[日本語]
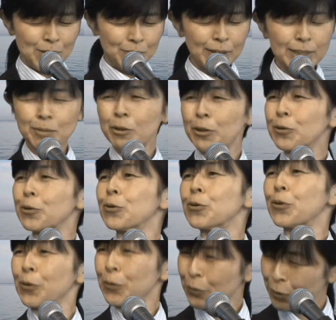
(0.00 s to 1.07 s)
皆様の
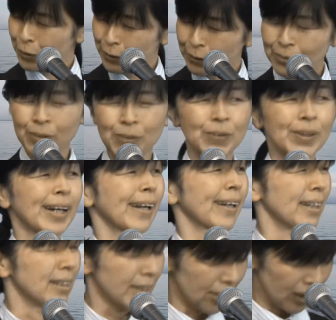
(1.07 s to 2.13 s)
尊いお祈りを心から
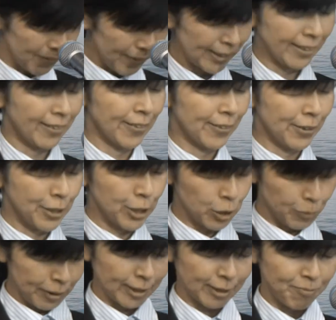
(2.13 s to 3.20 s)
感謝しますお祈り
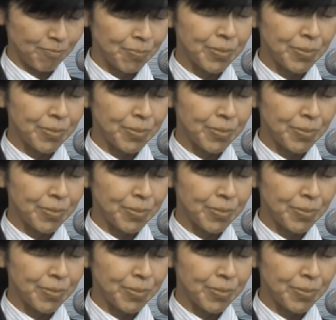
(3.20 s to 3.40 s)
します